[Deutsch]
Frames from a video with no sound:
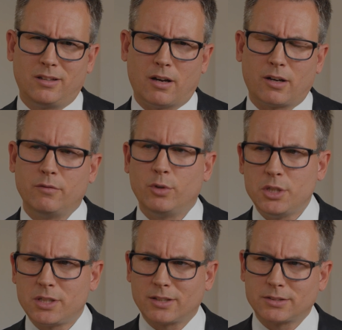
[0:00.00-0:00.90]
daran würde
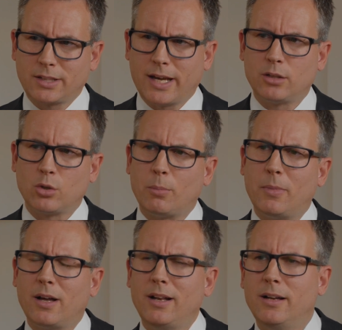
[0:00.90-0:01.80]
ich ganz gerne
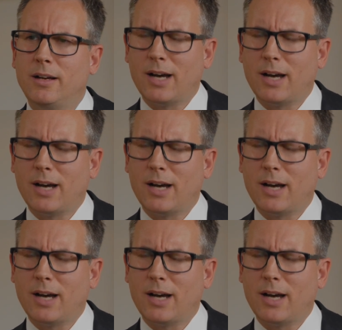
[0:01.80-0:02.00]
nochmal